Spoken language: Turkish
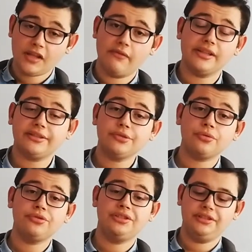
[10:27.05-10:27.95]
Ve aslında
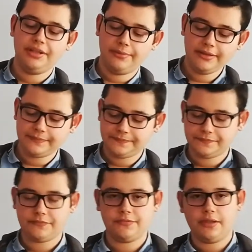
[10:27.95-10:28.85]
çok ciddi bir
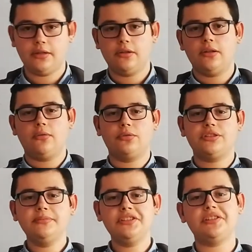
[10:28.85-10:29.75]

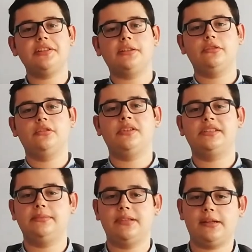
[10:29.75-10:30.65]
ortamın içinde kalıyor bu
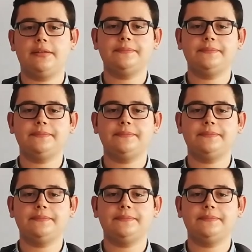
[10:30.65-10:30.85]
adamlar.